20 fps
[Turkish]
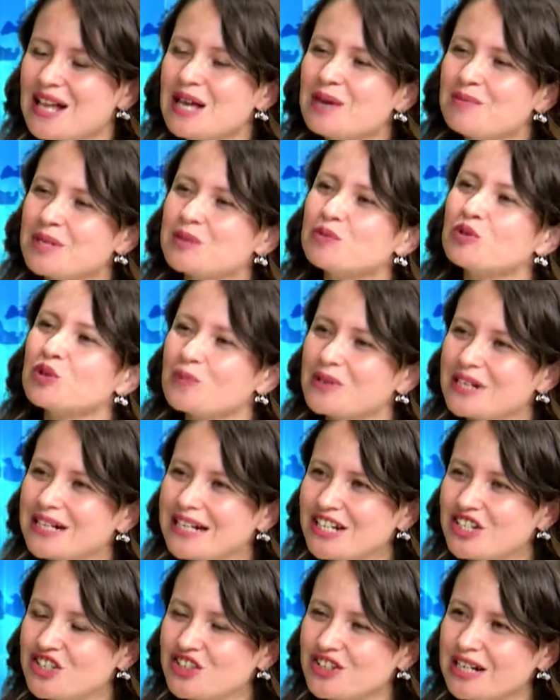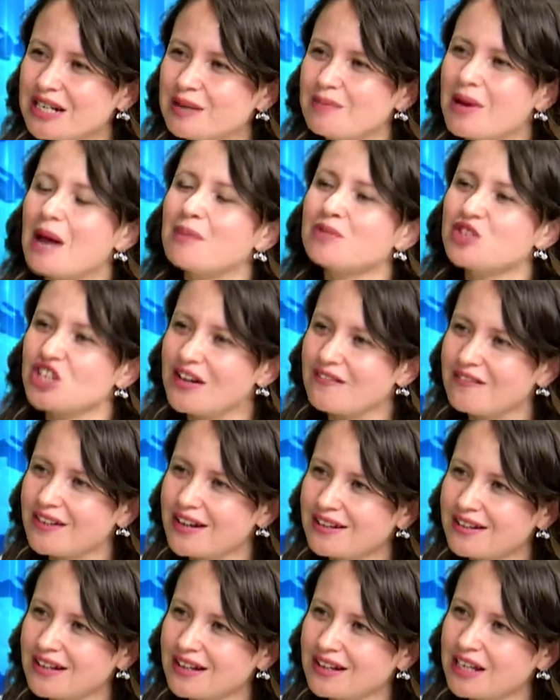Biz bunu birleştirelim hem çevre
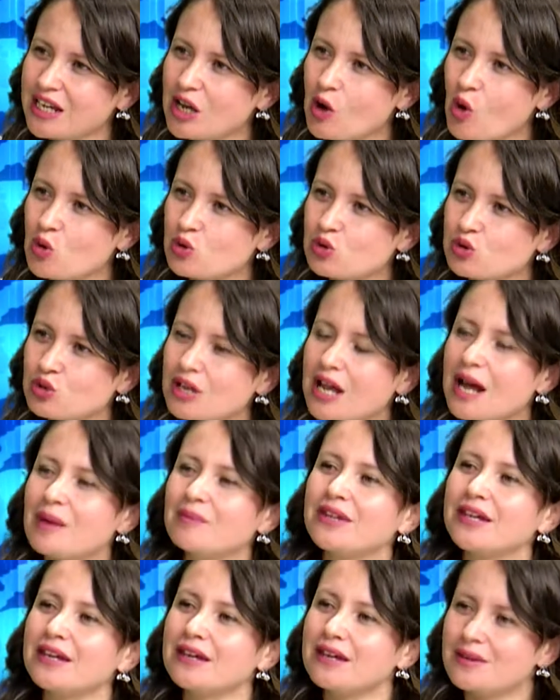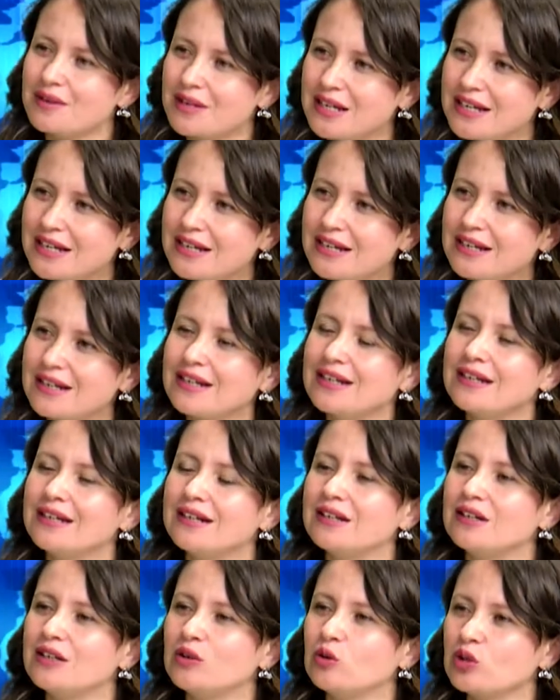etkinliği olsun hem de e,
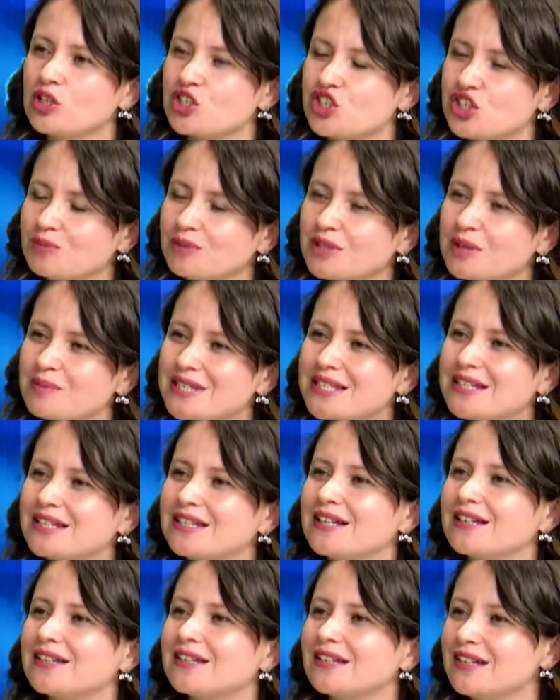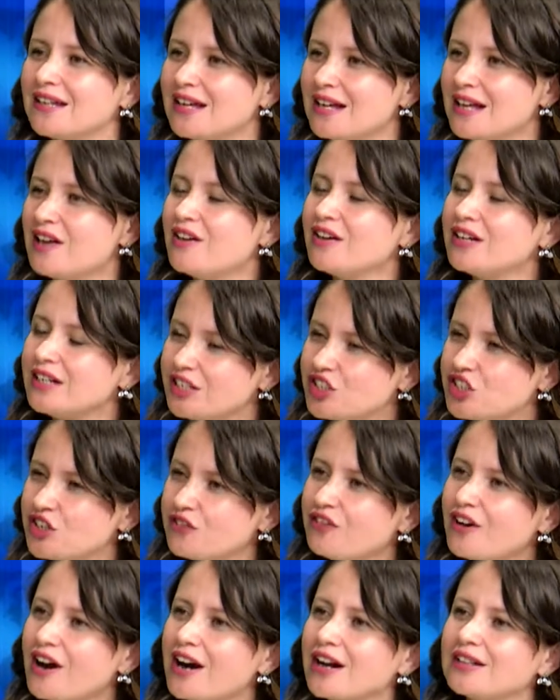ulaşımda bisikleti için
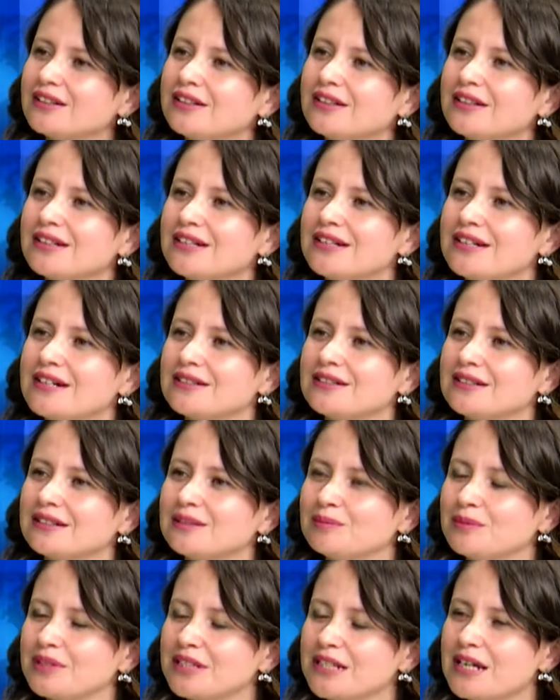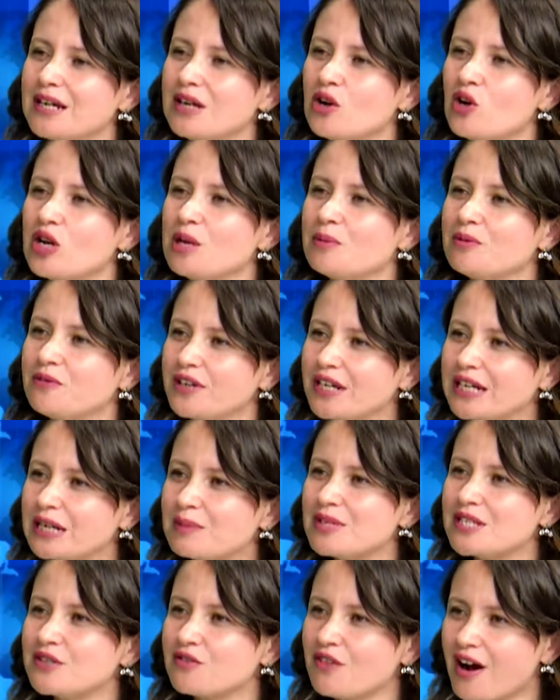farkındalık yaratalım diye öyle bir
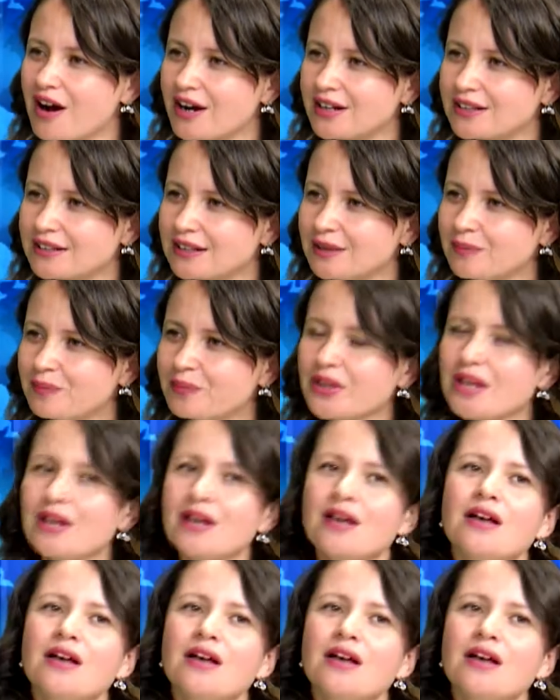fikrimiz vardı. Hı hı.